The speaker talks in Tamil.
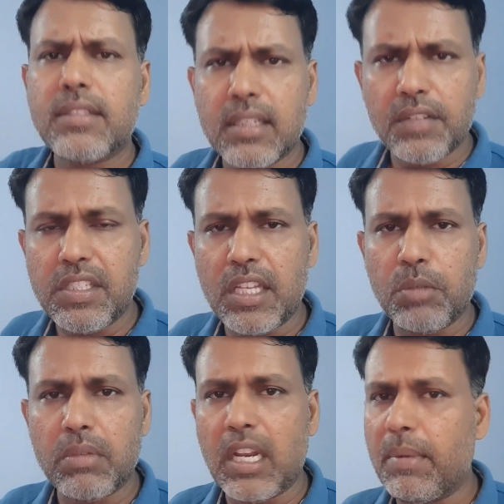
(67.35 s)

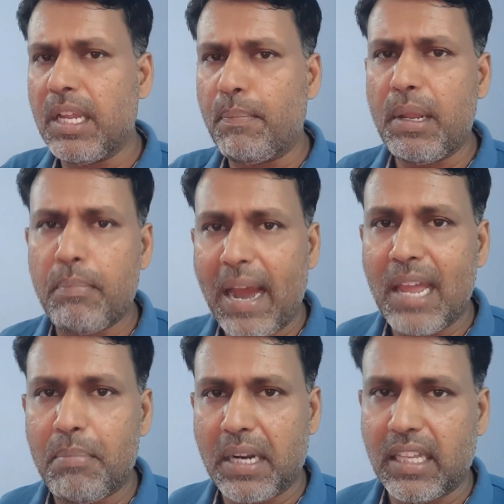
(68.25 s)
சர்வீஸையும் நம்ம எப்படி
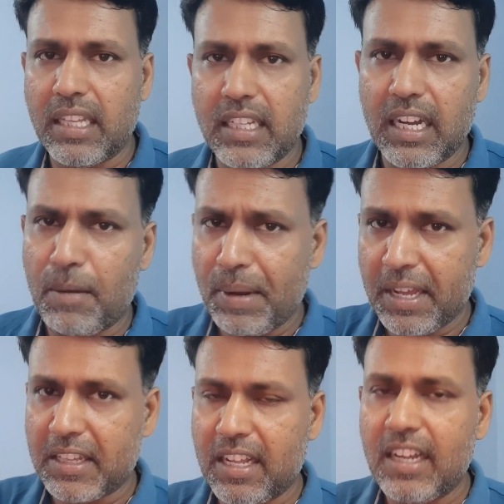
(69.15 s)
பயன்படுத்துறது
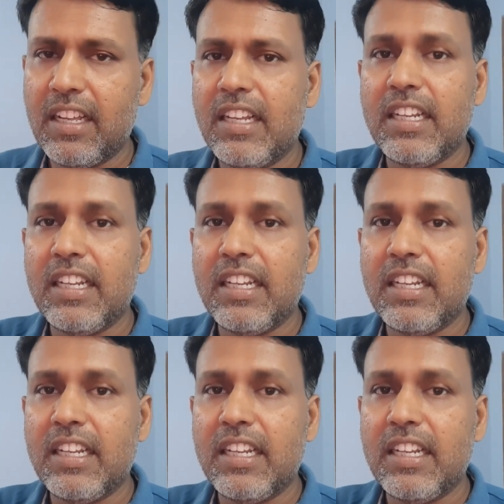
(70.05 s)
அப்படிங்கிறது தான்